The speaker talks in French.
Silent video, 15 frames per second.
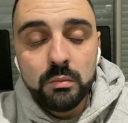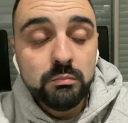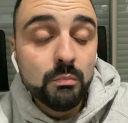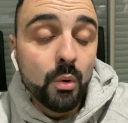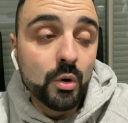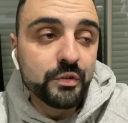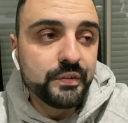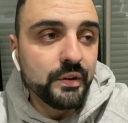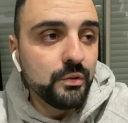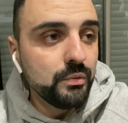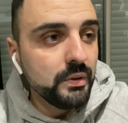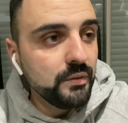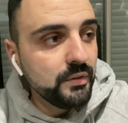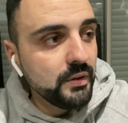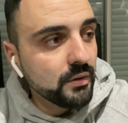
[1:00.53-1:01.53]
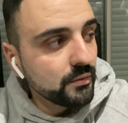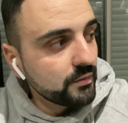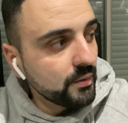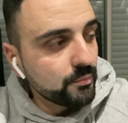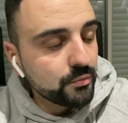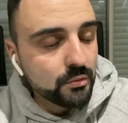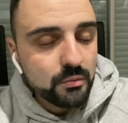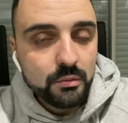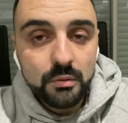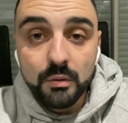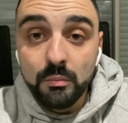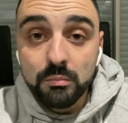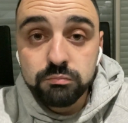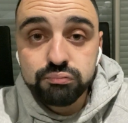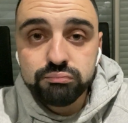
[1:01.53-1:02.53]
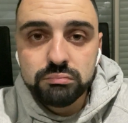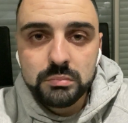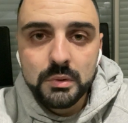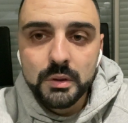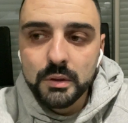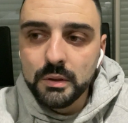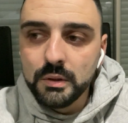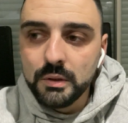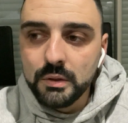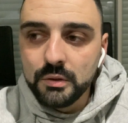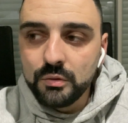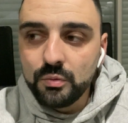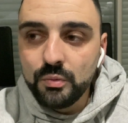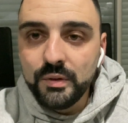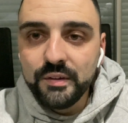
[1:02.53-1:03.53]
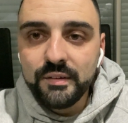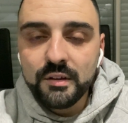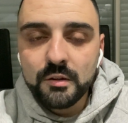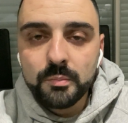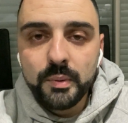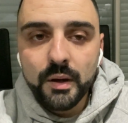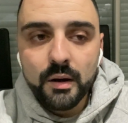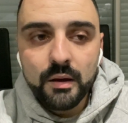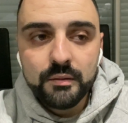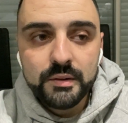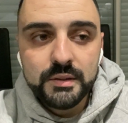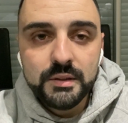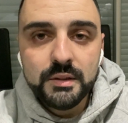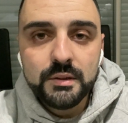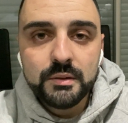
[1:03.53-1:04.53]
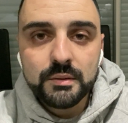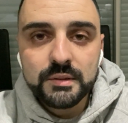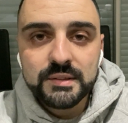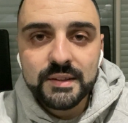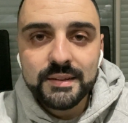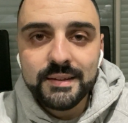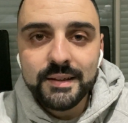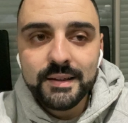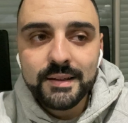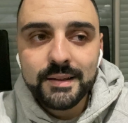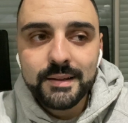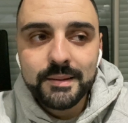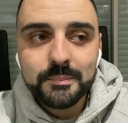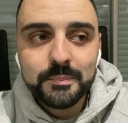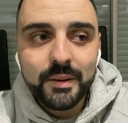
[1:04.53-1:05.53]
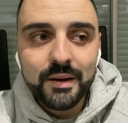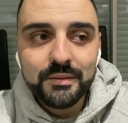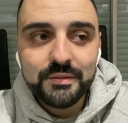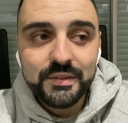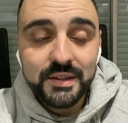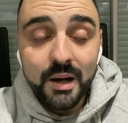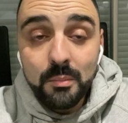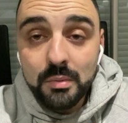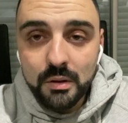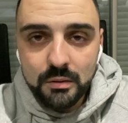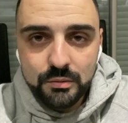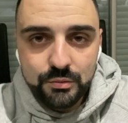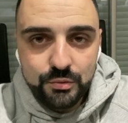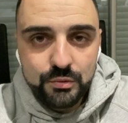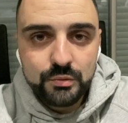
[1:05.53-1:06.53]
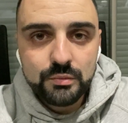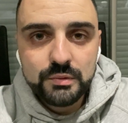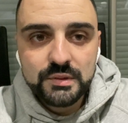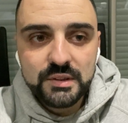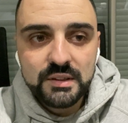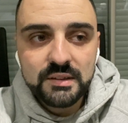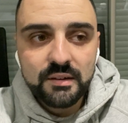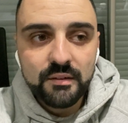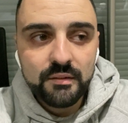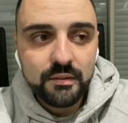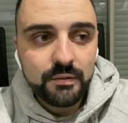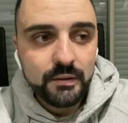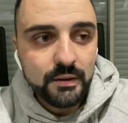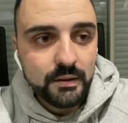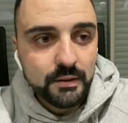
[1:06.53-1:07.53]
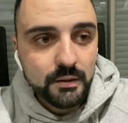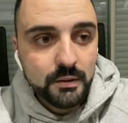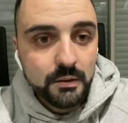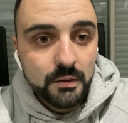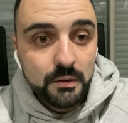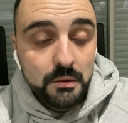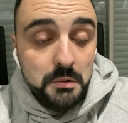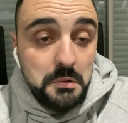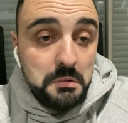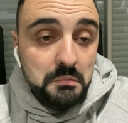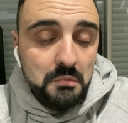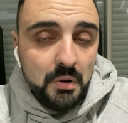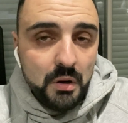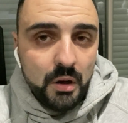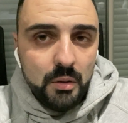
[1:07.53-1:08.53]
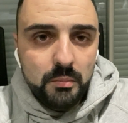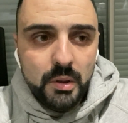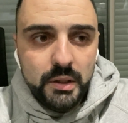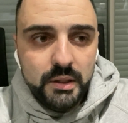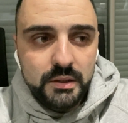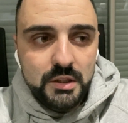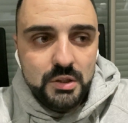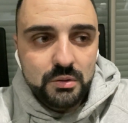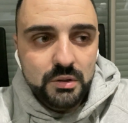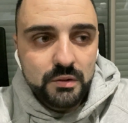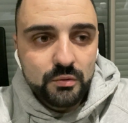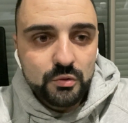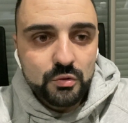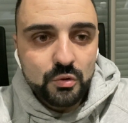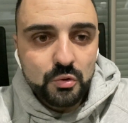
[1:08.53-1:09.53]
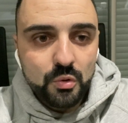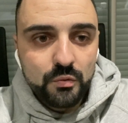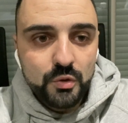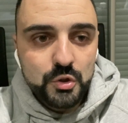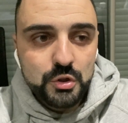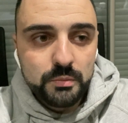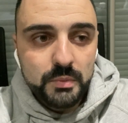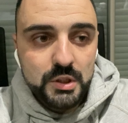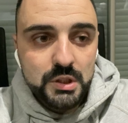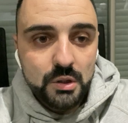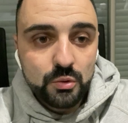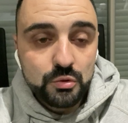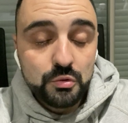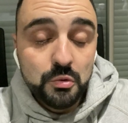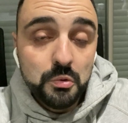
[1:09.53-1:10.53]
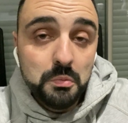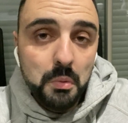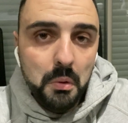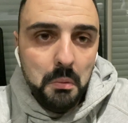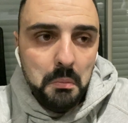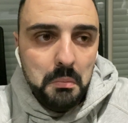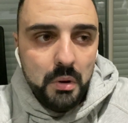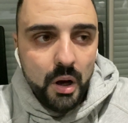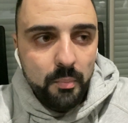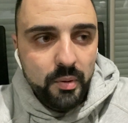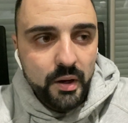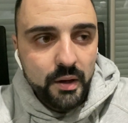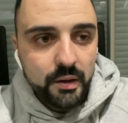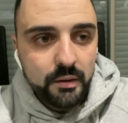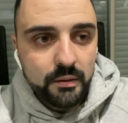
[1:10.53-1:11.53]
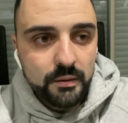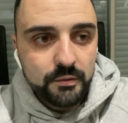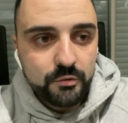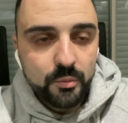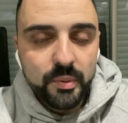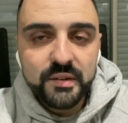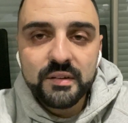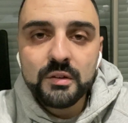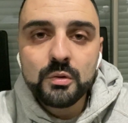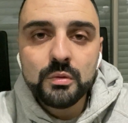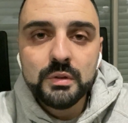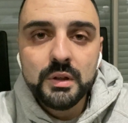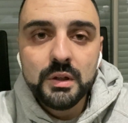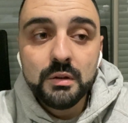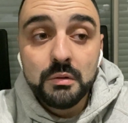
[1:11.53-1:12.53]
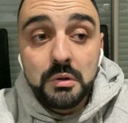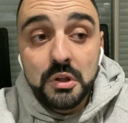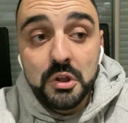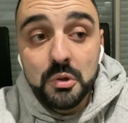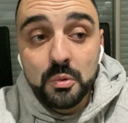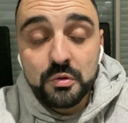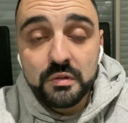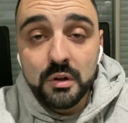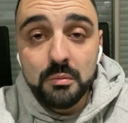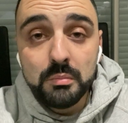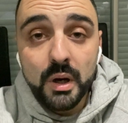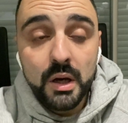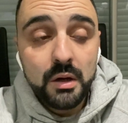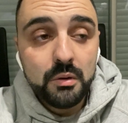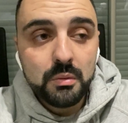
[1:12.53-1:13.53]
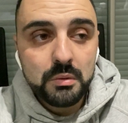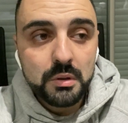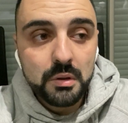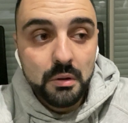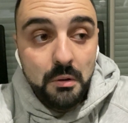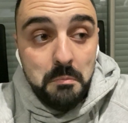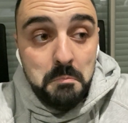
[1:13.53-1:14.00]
bon, c'était d'une évidence absolue. Tous les experts l'avaient dit que c'était pas viable du tout ce qu'ils avaient fait. Voilà, bah, il y a des gens qui vont se retrouver au chômage à cause d'eux. Bon, après, euh, faut pas s'étonner. Euh, Kyo, c'était une brelle, donc à